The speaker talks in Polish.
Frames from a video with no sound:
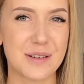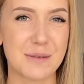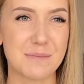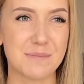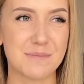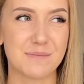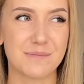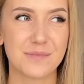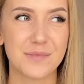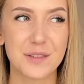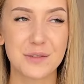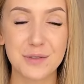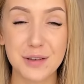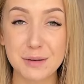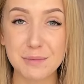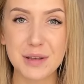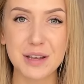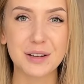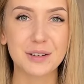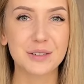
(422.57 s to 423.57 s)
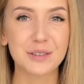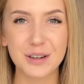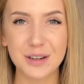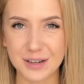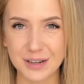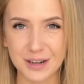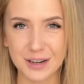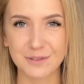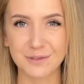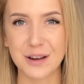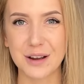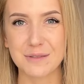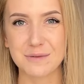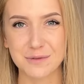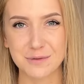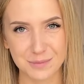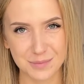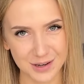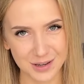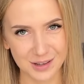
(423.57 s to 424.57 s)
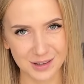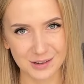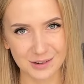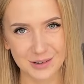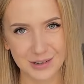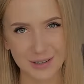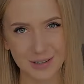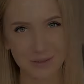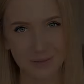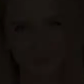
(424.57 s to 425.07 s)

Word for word: Wam filmik, który nagrywałam w poniedziałek.